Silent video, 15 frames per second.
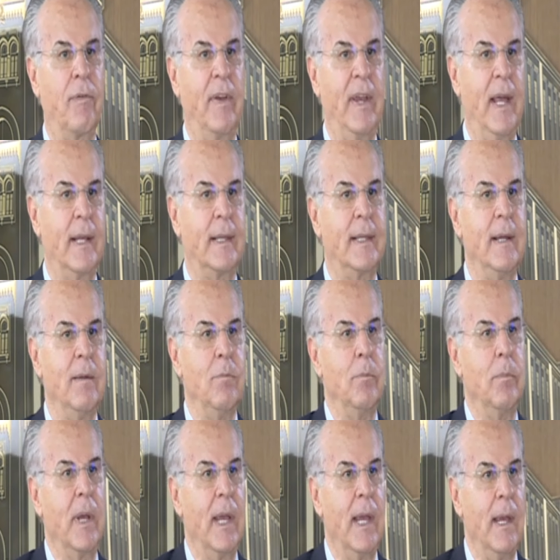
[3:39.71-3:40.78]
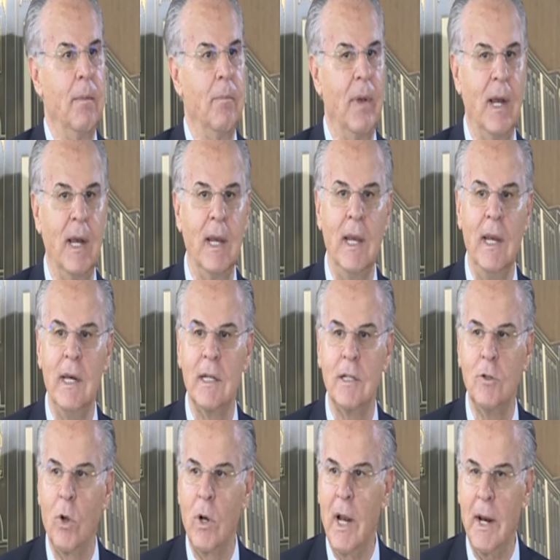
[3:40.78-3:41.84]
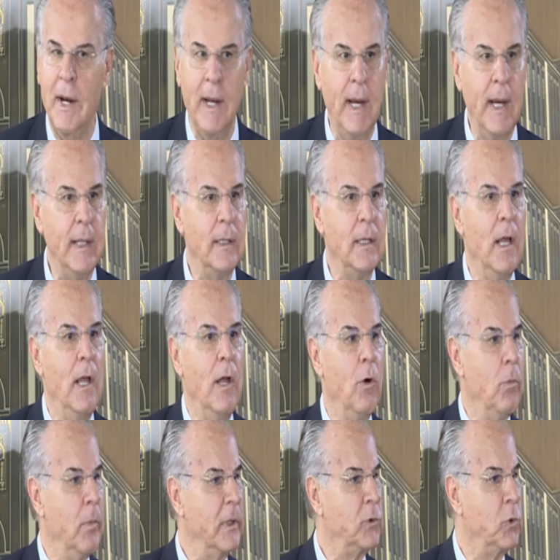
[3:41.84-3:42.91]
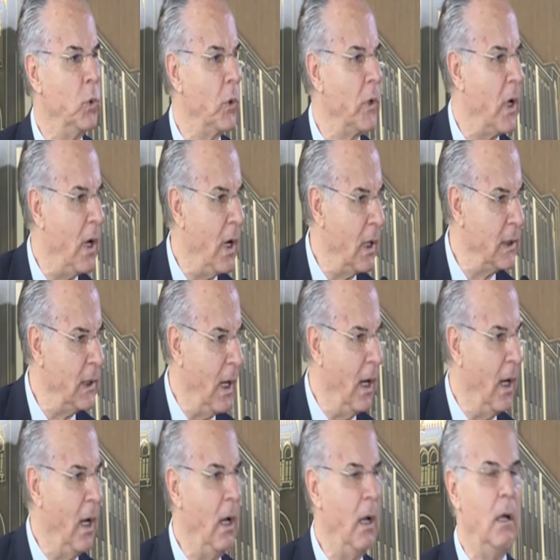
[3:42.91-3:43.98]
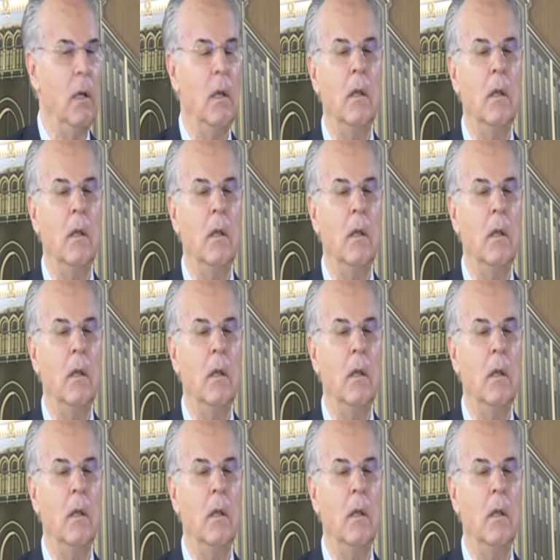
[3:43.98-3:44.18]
فيها تتم بملايين الدولارات وما تكون خاضعة